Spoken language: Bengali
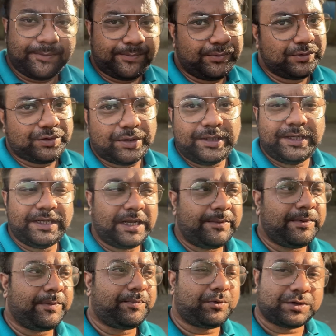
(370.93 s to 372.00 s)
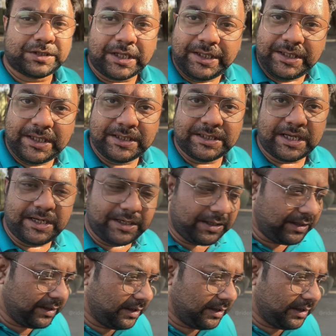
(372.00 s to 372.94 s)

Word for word: পুজো দিই না বা প্রসাদ নিয়ে যাই না